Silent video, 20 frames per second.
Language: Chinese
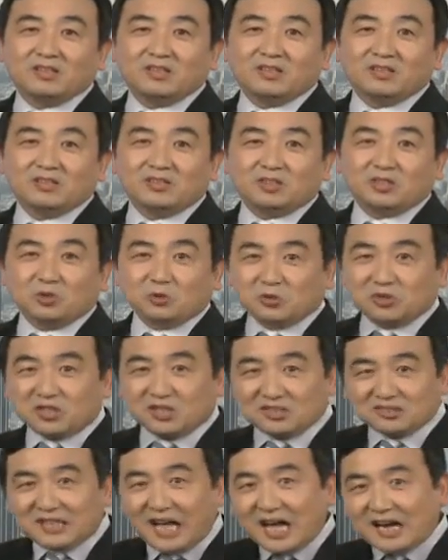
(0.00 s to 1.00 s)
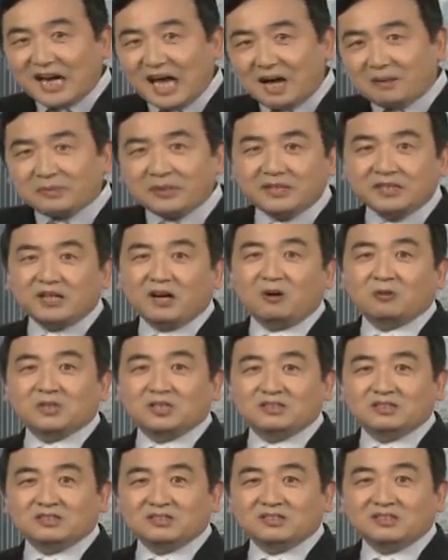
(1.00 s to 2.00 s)
就是个大拉皮条的，
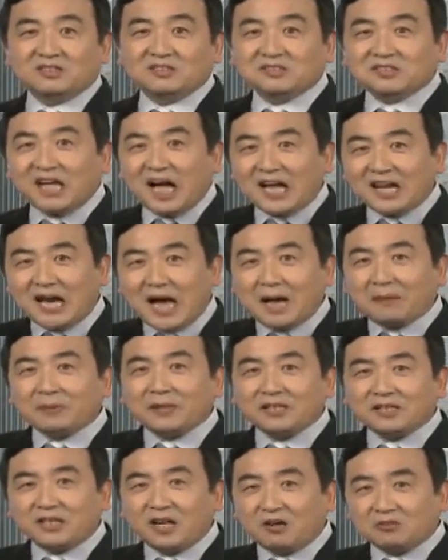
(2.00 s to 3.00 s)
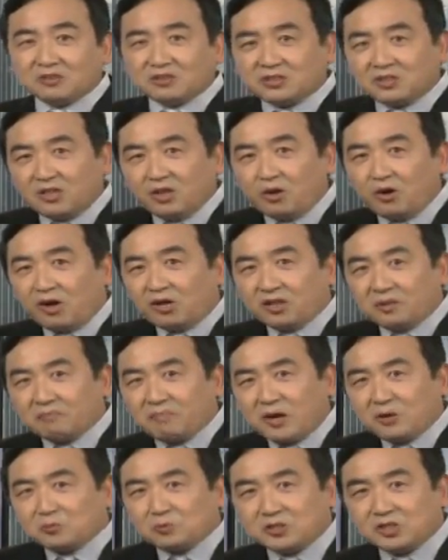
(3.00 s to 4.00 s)
而大拉皮条的是六幺零
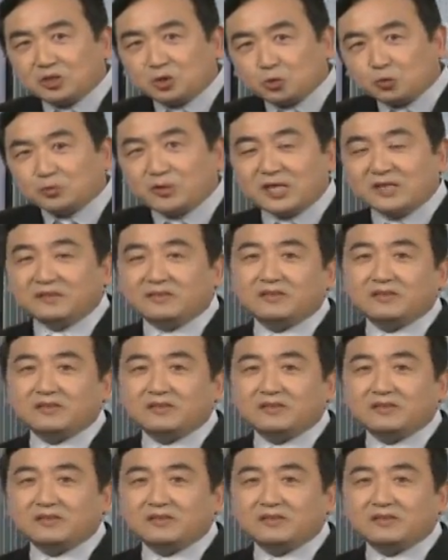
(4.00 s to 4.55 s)
办公室主任。